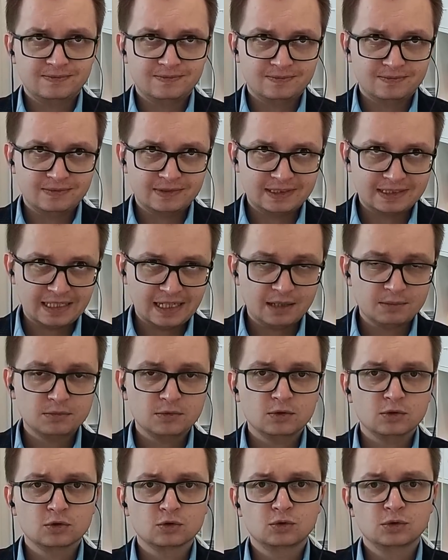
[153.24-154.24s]
znam,
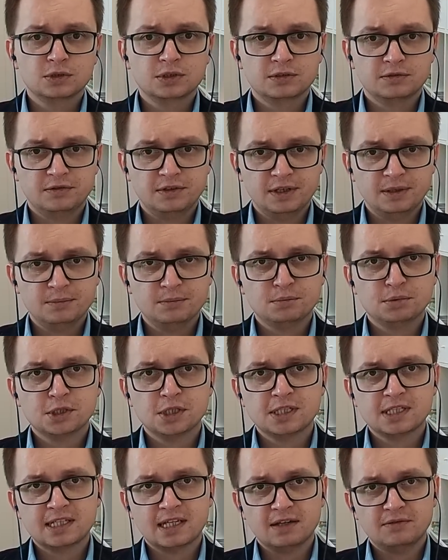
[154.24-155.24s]
o których wiem,
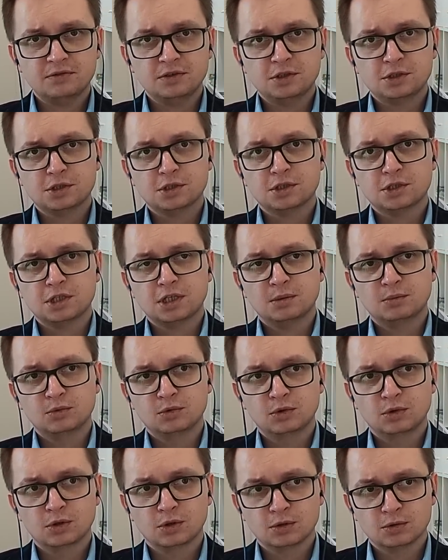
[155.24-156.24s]
przedstawić szerszemu
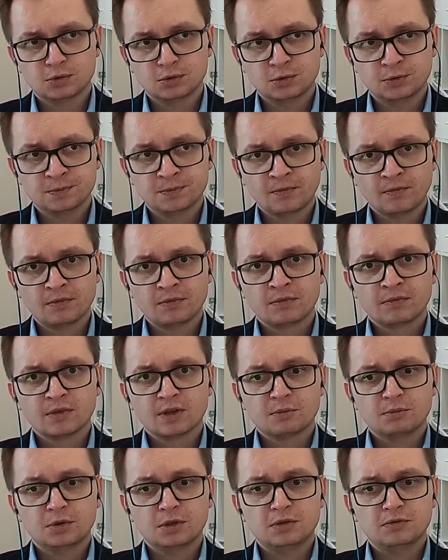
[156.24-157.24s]
gronu
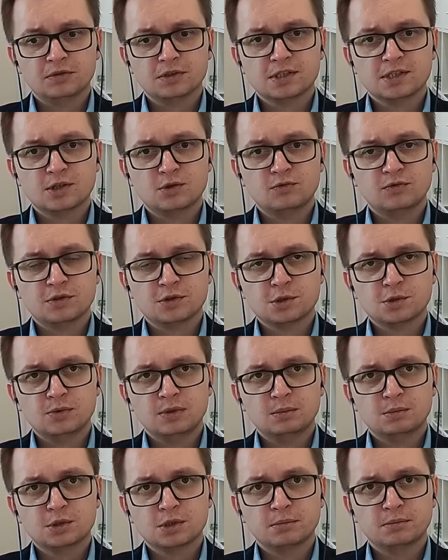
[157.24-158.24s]
ponieważ
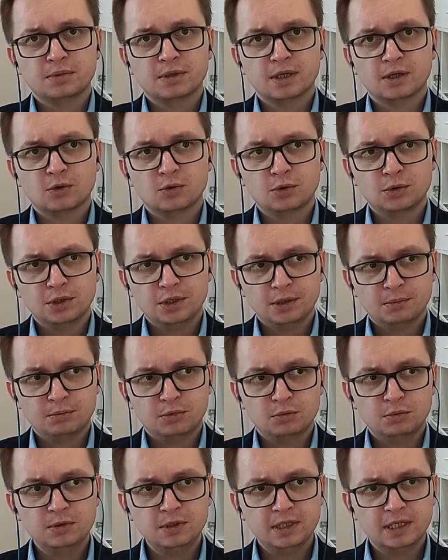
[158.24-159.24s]
zauważyłem, że brakuje
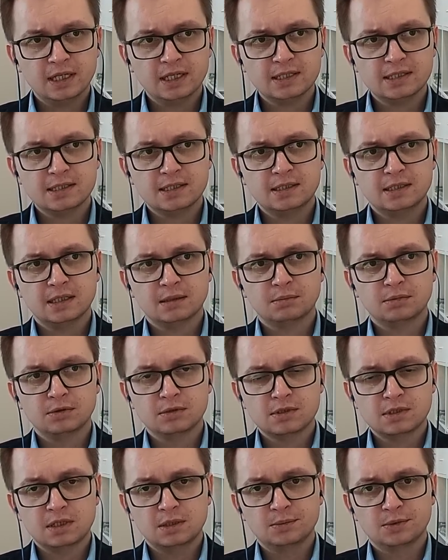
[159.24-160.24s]
publikacji na
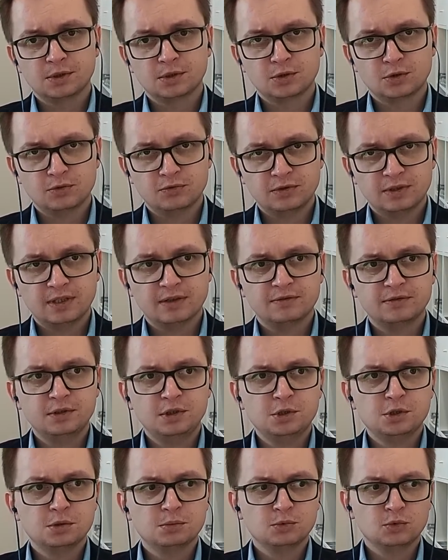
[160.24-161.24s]
polskim rynku
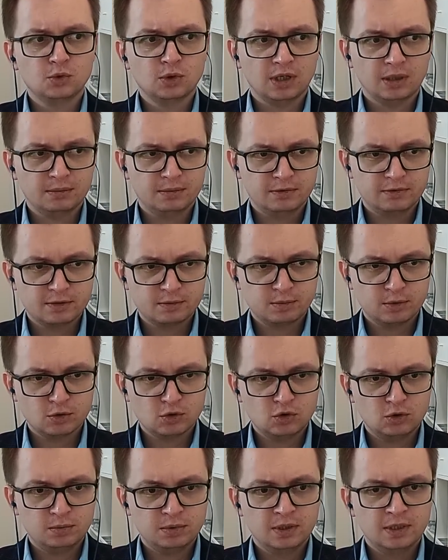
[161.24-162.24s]
wydawniczym, która by w
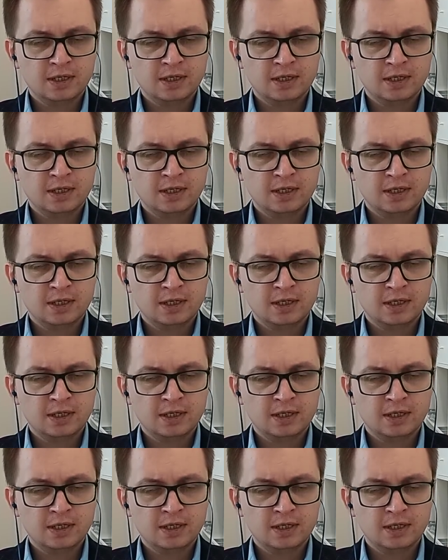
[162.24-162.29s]
sposób